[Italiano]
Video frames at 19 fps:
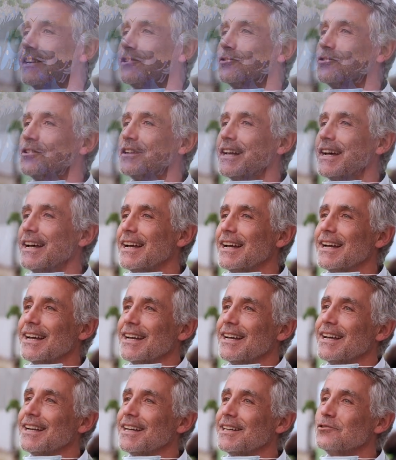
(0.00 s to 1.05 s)
in, un,
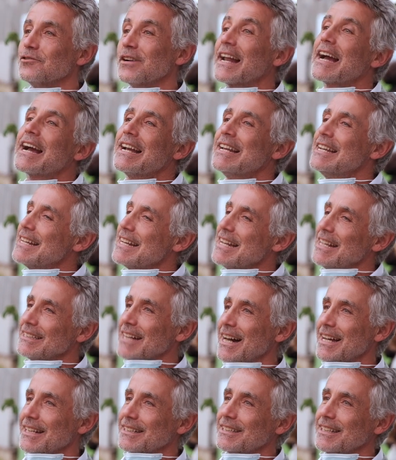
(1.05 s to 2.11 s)
eh, in una galleria
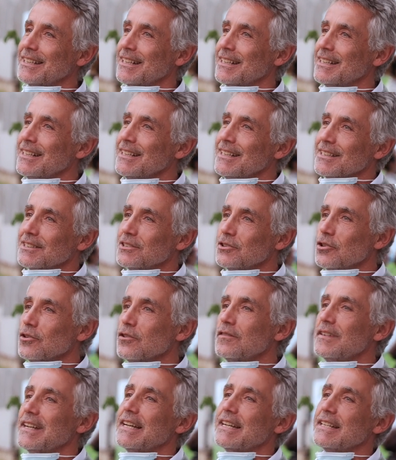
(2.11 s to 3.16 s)
d'arte
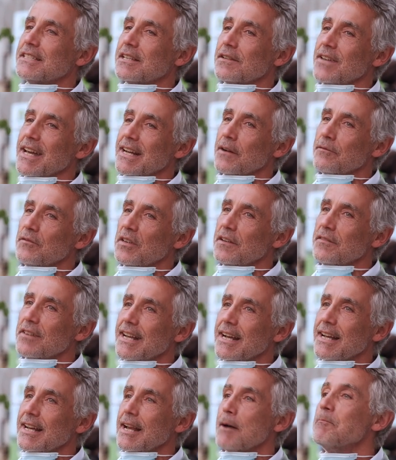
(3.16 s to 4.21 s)
dove si viene a
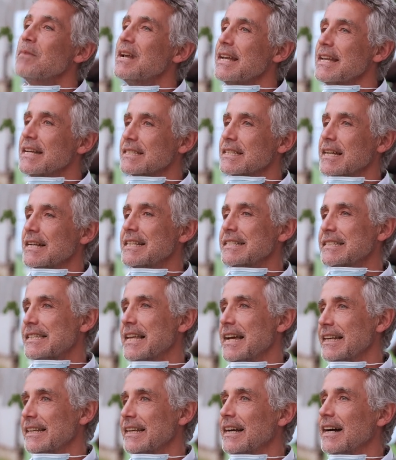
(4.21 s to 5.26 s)
vivere la bellezza,
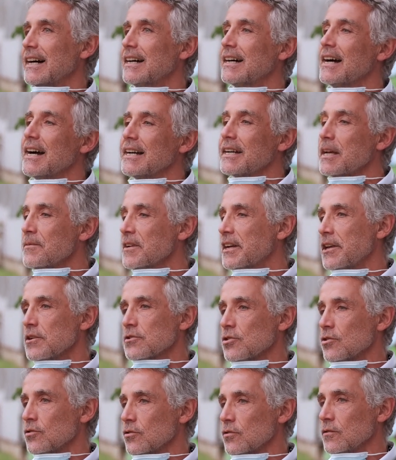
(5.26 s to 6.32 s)
l'estetica, anche perché io
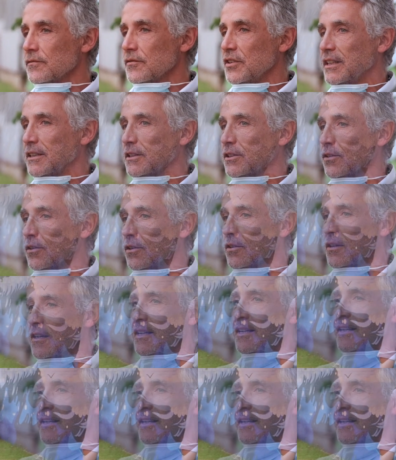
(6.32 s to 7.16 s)
sono convinto